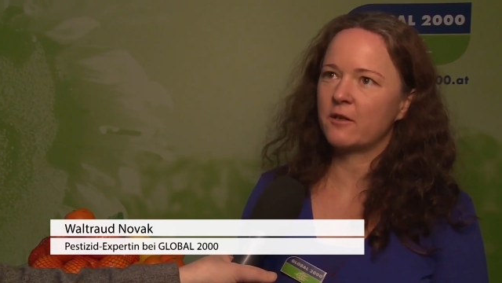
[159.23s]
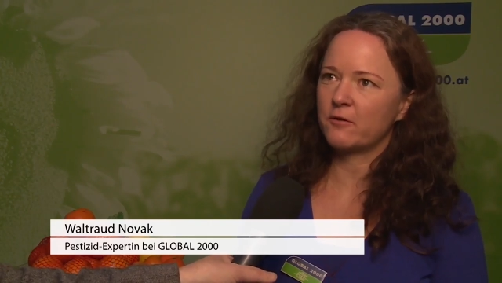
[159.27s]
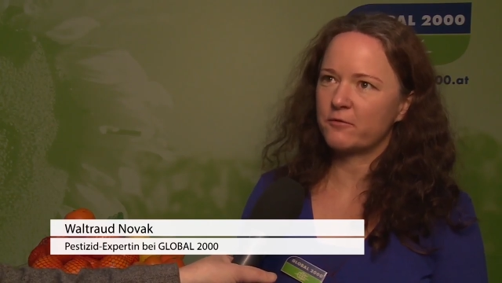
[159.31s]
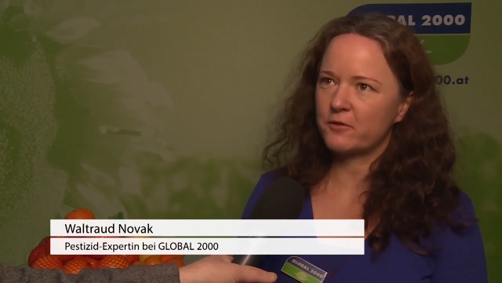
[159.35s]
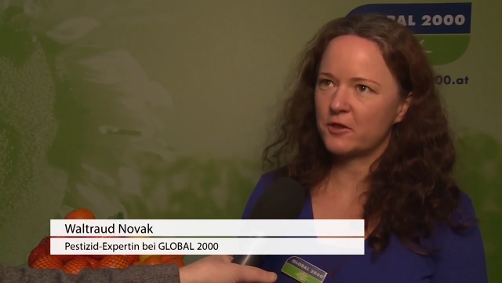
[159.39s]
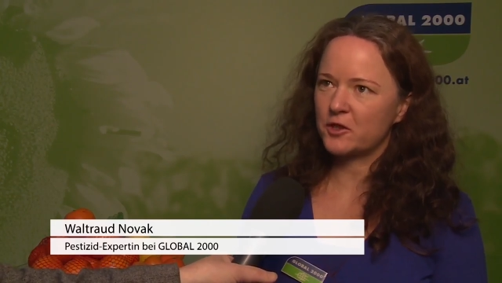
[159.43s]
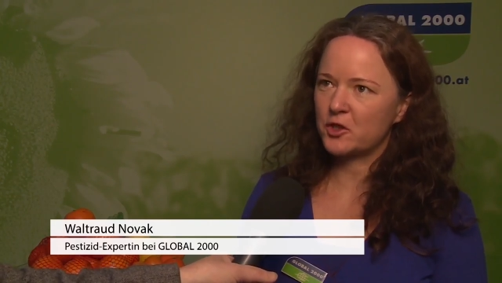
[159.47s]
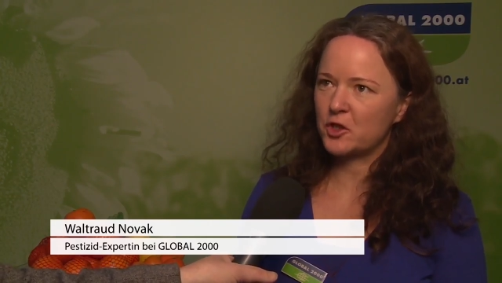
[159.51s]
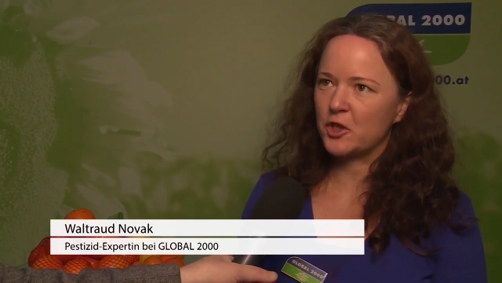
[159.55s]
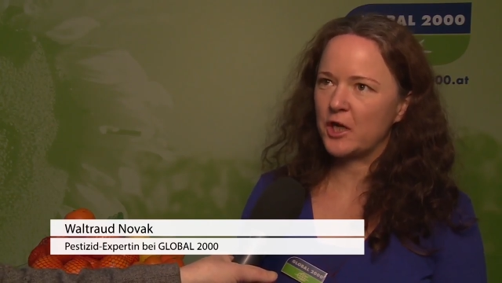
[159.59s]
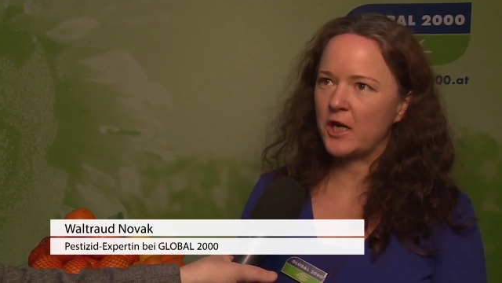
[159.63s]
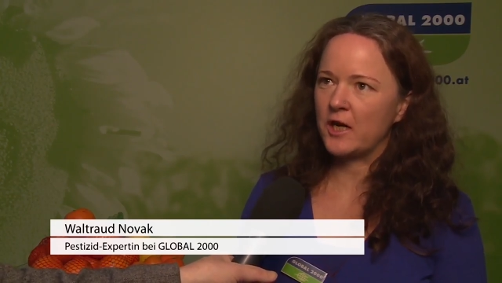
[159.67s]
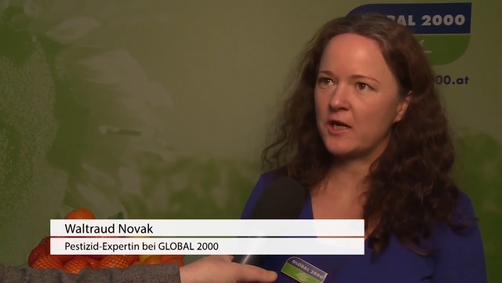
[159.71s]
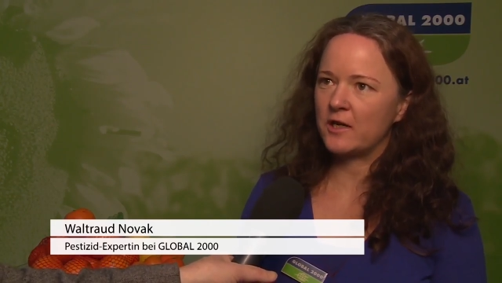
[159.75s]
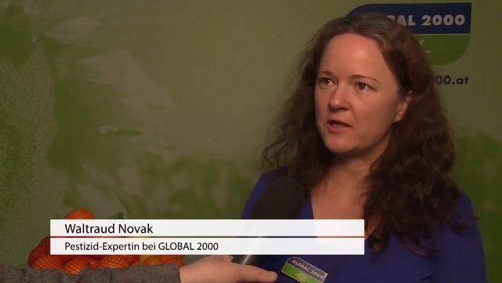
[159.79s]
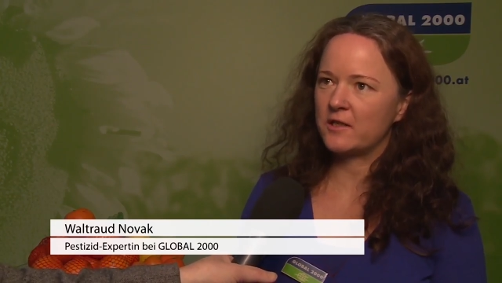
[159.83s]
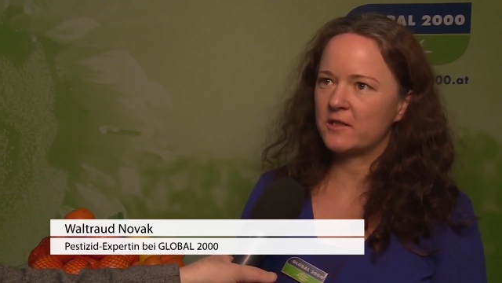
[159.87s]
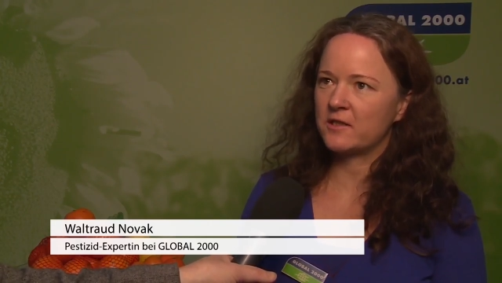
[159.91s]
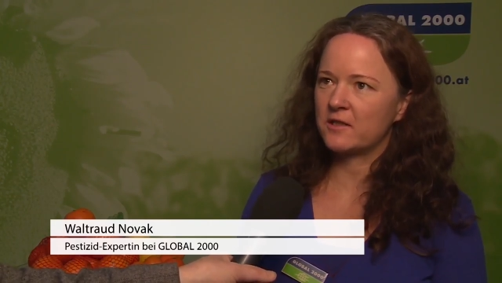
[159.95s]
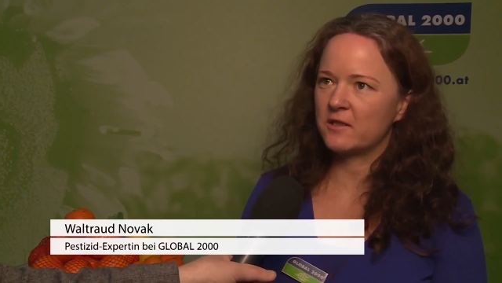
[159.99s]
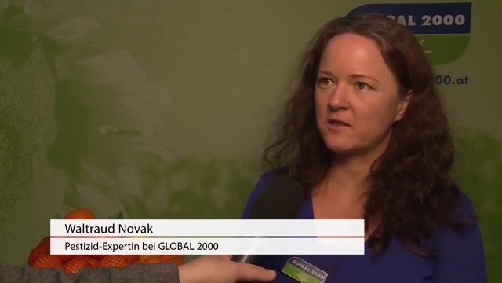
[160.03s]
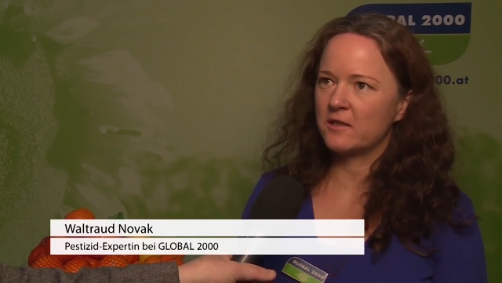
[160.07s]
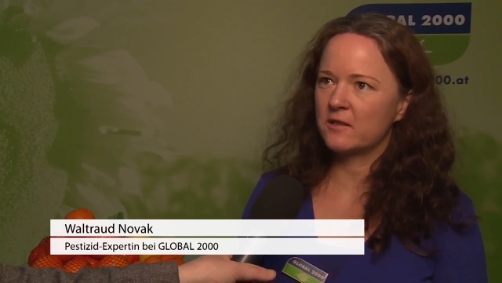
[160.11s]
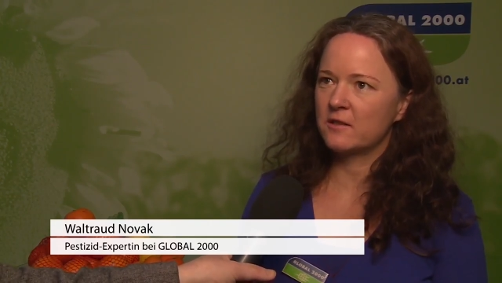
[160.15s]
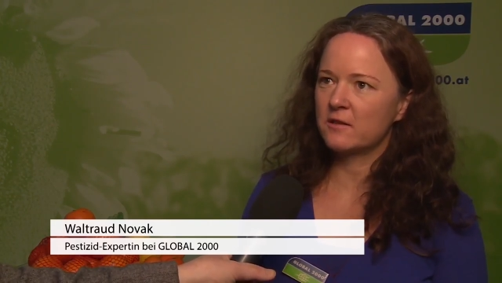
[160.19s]
auf der Schale
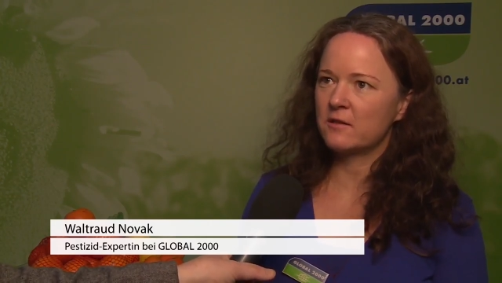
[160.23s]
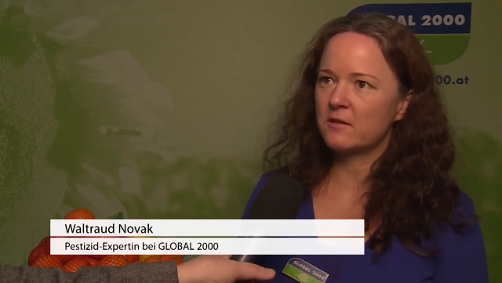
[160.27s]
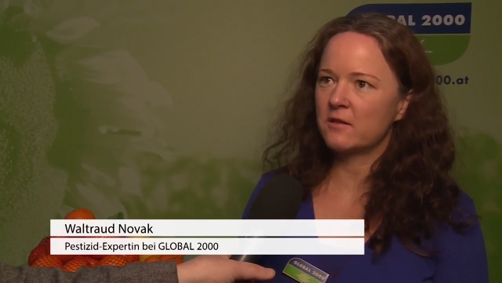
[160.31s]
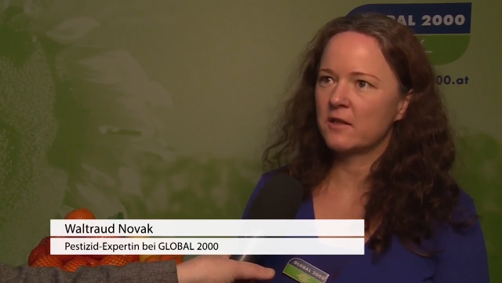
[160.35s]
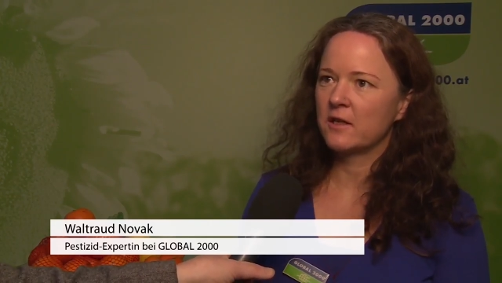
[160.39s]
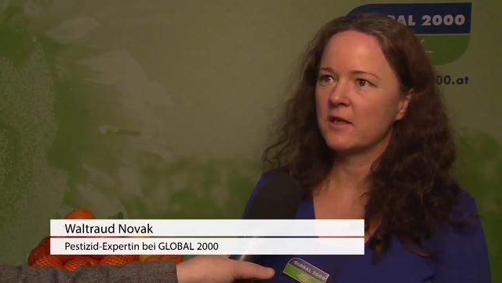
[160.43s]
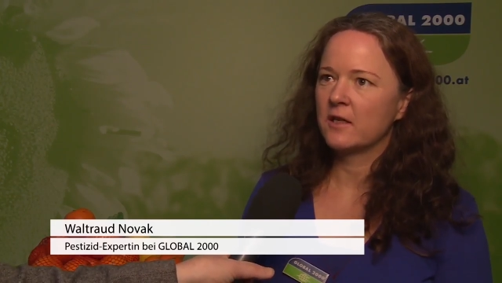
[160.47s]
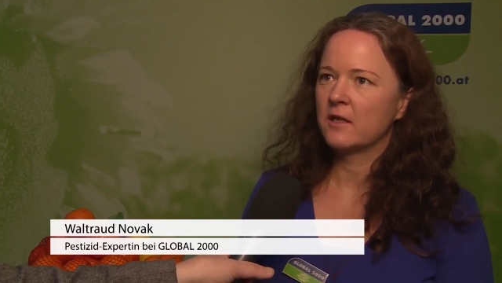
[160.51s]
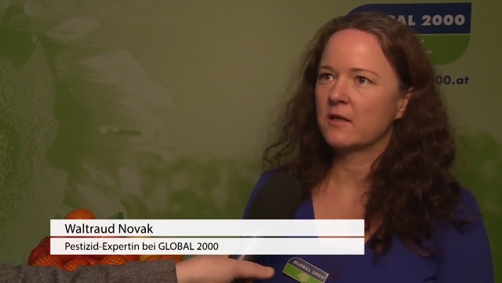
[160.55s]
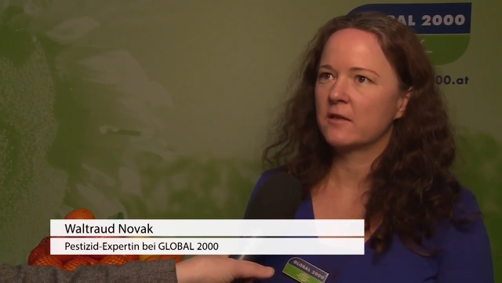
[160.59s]
sind.